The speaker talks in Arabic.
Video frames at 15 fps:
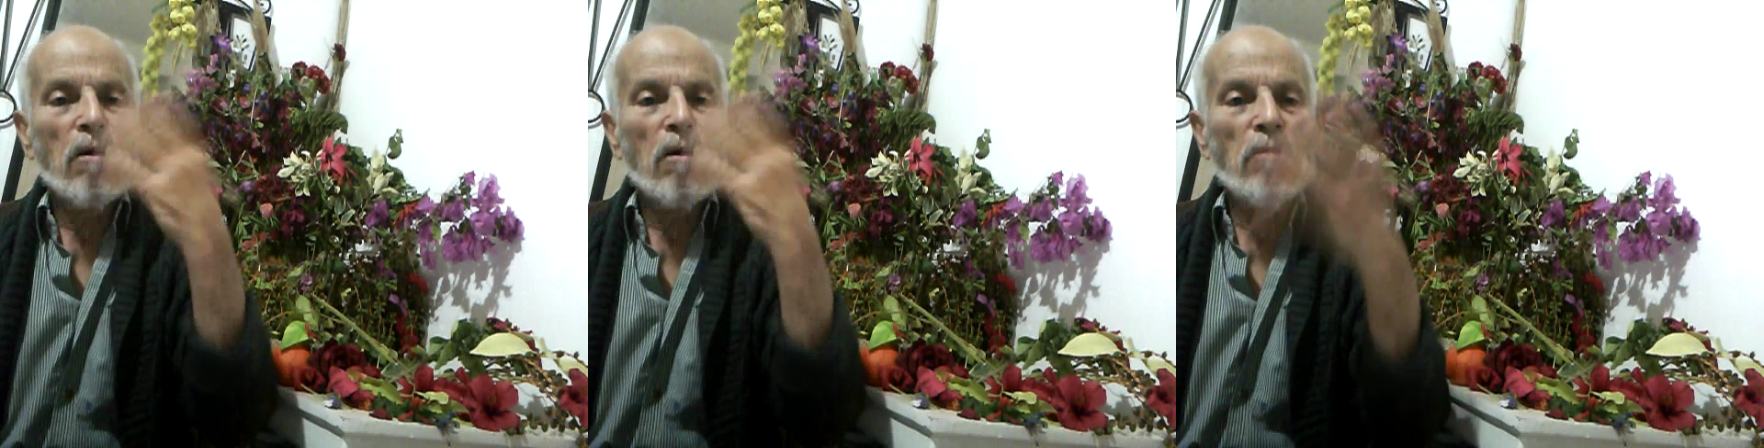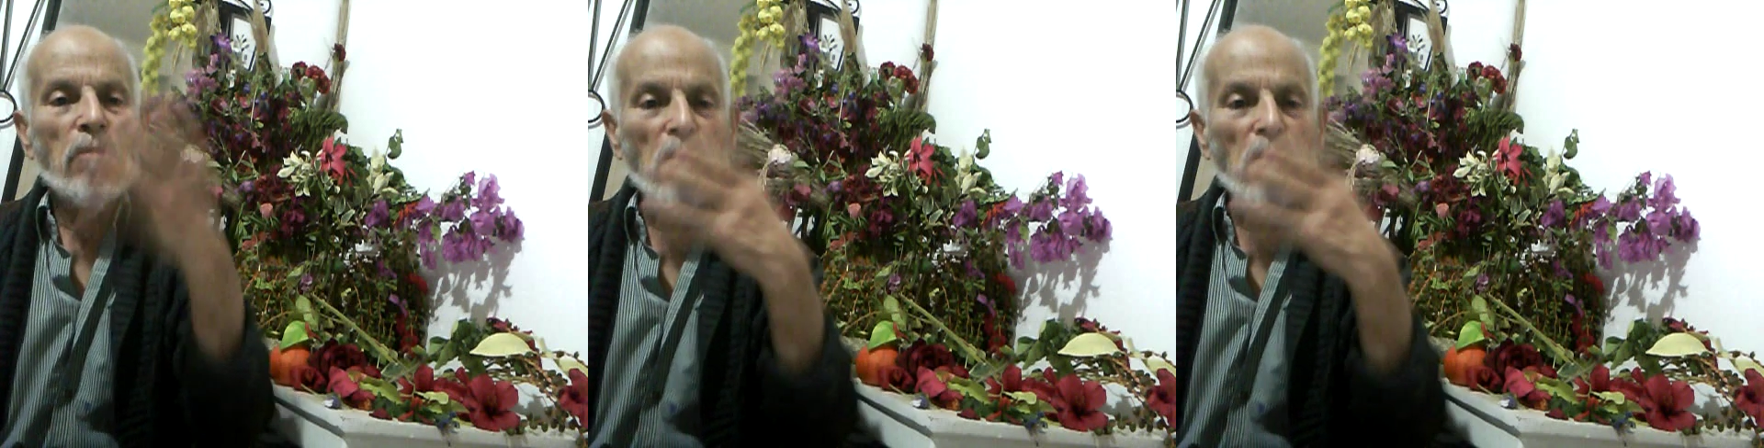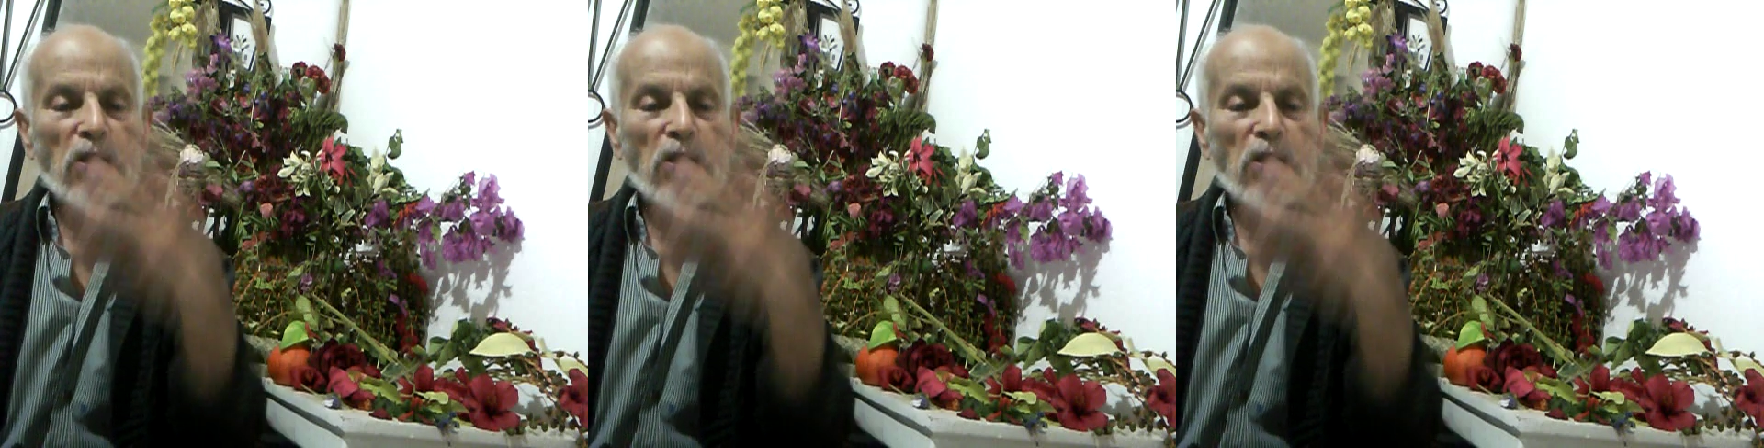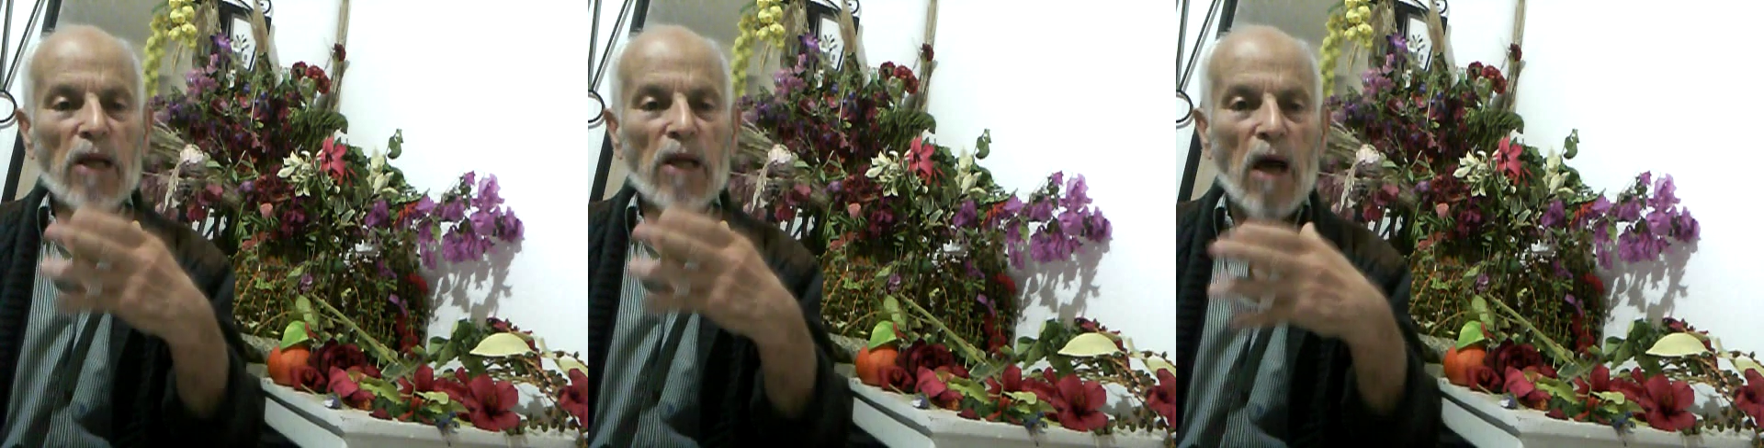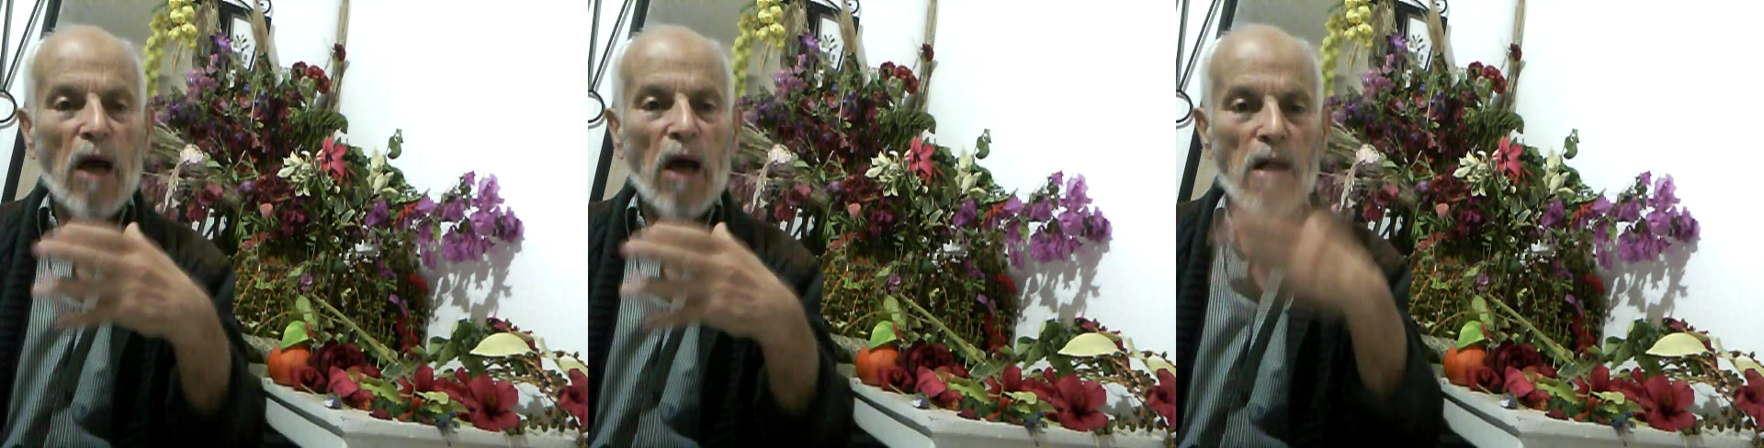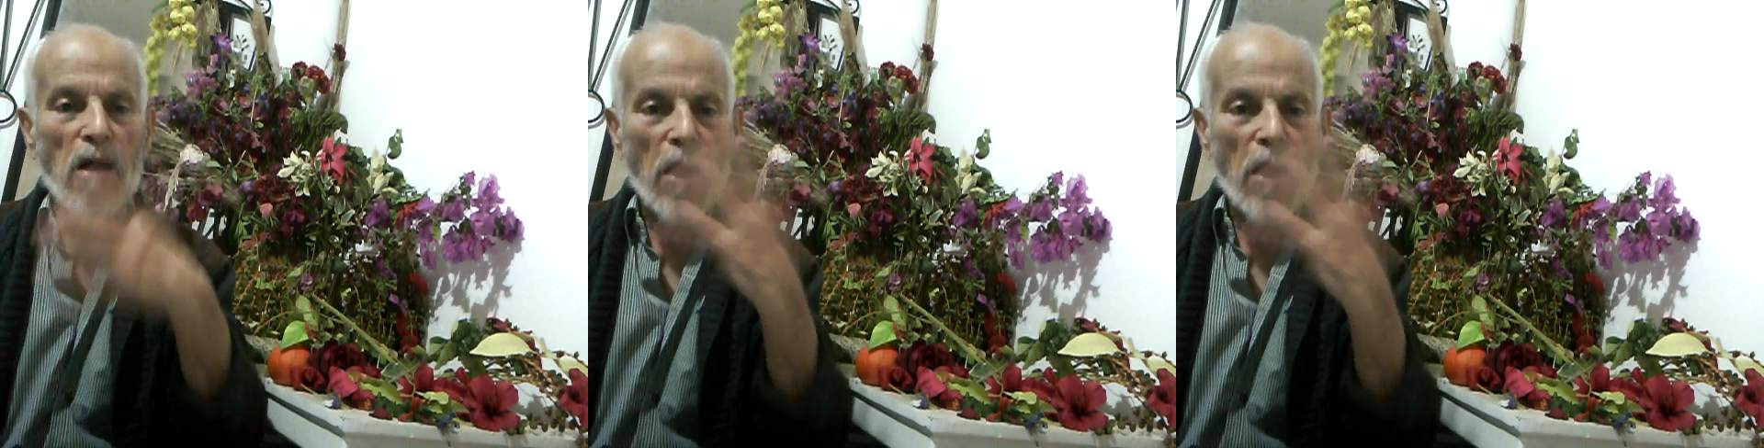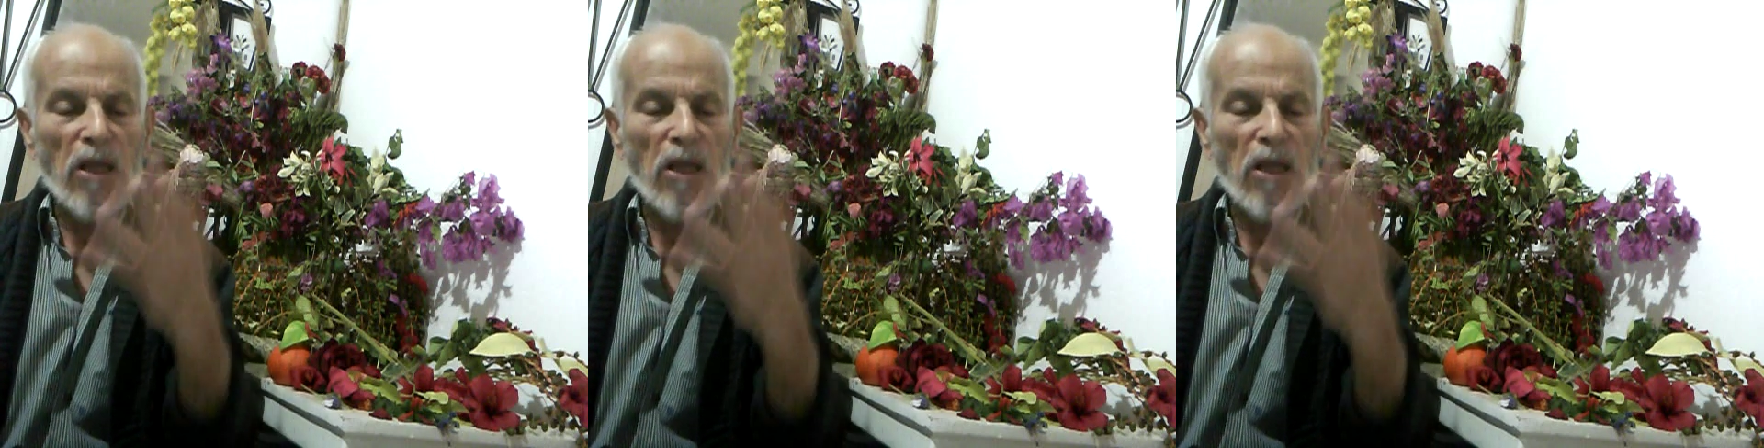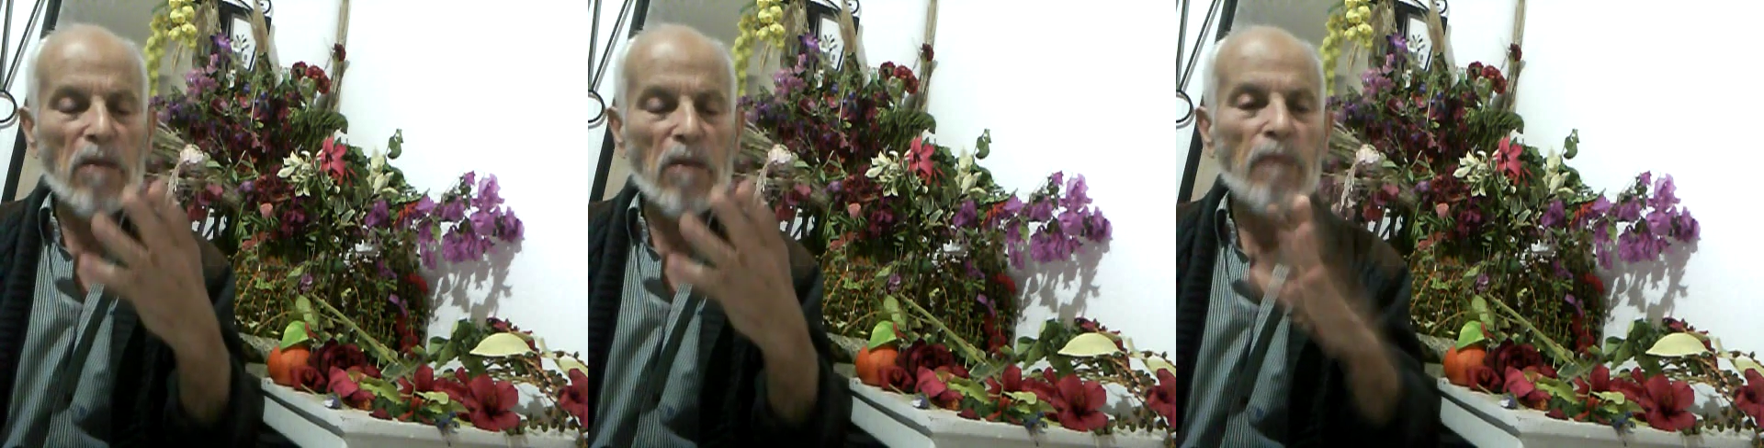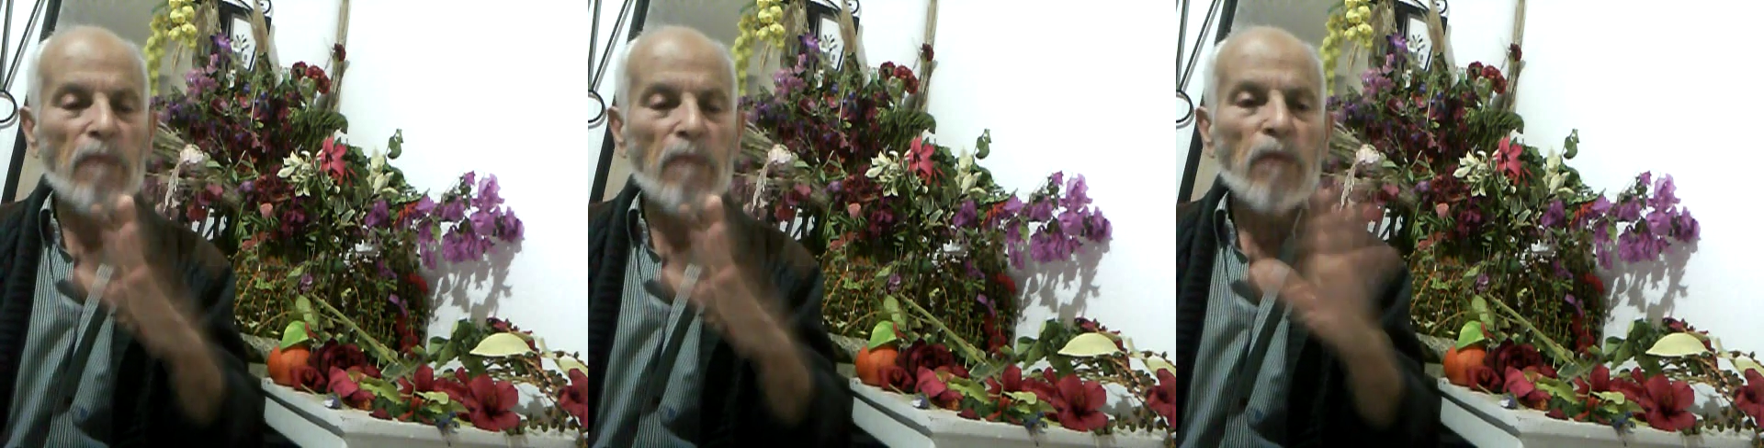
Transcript: من مجرة عظيمة